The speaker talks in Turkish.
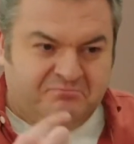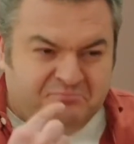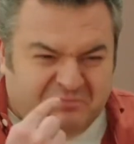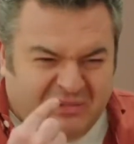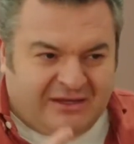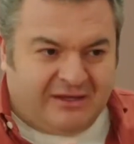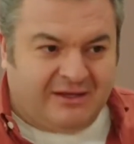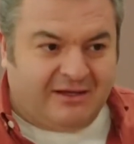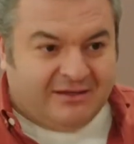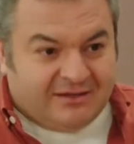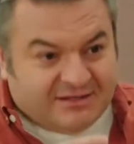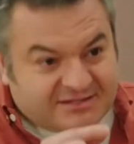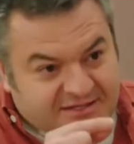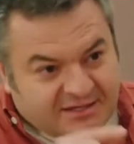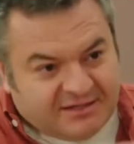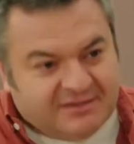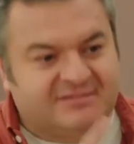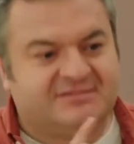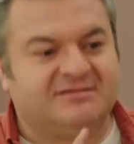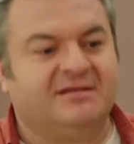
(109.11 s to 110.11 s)
Bir kere de
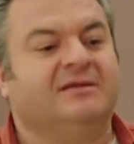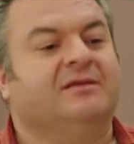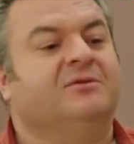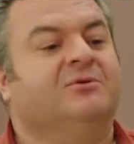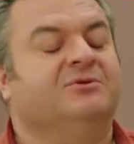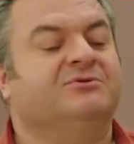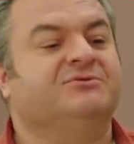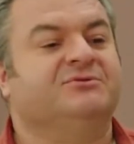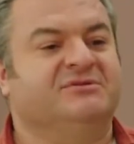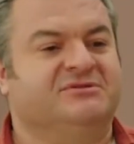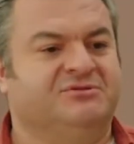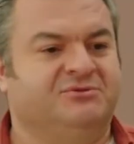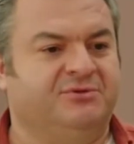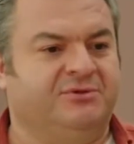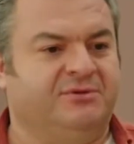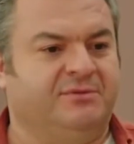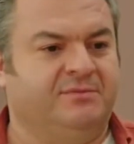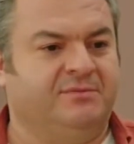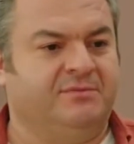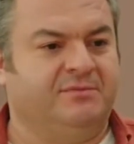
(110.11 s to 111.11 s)
senin istediğin olsun
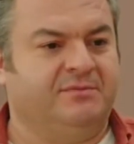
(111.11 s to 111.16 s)
istiyorum.